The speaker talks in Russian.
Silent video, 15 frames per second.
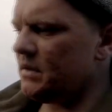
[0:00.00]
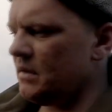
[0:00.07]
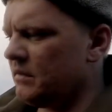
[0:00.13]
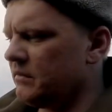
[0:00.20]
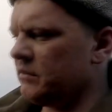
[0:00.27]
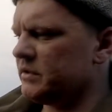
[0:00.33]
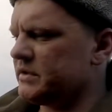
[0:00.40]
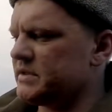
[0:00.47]

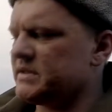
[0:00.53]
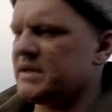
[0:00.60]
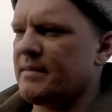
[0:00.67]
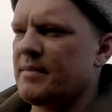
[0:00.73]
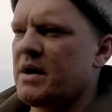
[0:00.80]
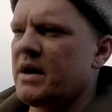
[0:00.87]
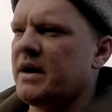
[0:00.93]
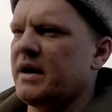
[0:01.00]
вот, из
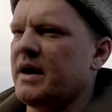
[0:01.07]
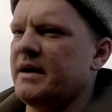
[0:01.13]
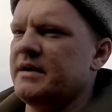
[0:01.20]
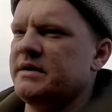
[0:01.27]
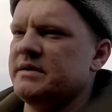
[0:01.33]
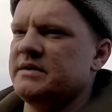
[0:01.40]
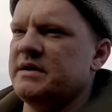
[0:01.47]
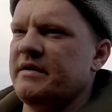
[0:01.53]
Самары,
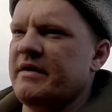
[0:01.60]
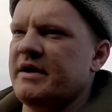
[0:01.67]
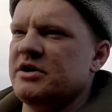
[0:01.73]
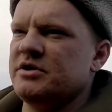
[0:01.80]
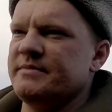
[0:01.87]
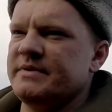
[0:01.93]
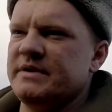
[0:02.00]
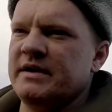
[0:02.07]
они с
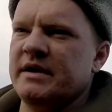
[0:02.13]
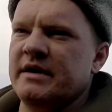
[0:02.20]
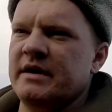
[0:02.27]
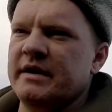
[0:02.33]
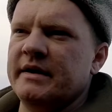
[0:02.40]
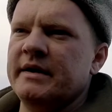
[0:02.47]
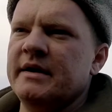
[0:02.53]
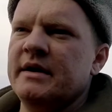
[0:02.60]
товарищем
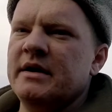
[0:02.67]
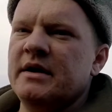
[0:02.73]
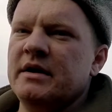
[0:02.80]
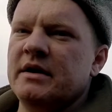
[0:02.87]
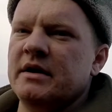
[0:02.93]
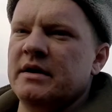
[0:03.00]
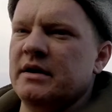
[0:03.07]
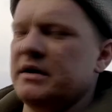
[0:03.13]
сделали
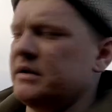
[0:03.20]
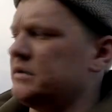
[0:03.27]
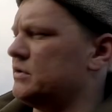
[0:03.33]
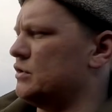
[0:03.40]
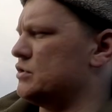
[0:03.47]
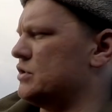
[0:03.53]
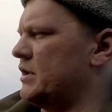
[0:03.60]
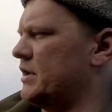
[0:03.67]
э,
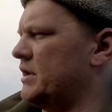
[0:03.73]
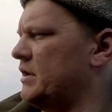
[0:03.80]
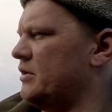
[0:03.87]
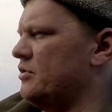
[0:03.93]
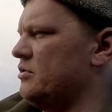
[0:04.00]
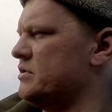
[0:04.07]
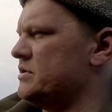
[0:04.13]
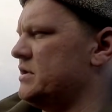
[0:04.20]
тоже такие
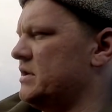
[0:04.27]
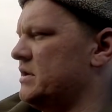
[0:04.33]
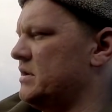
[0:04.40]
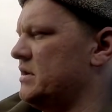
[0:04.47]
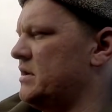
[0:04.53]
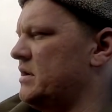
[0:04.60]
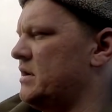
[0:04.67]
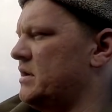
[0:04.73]
гнезда.
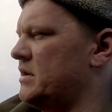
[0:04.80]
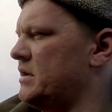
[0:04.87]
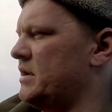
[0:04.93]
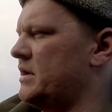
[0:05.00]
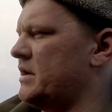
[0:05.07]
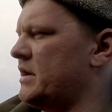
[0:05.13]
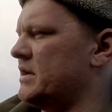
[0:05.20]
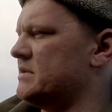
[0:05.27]

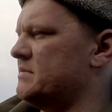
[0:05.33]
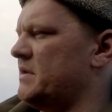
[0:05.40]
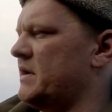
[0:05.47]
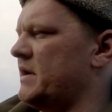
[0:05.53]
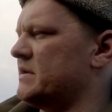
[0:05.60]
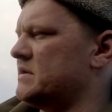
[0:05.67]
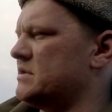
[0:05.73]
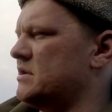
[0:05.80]
Их размер
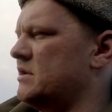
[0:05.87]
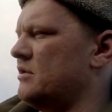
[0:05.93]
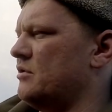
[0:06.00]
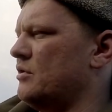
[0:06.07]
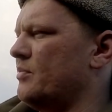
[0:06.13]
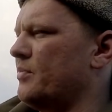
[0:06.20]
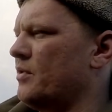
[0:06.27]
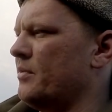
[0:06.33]
я, к сожалению,
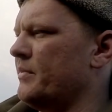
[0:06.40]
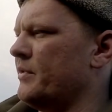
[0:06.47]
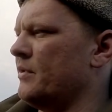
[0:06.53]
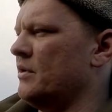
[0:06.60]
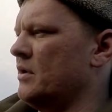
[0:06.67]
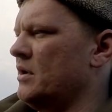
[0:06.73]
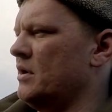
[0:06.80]
не помню.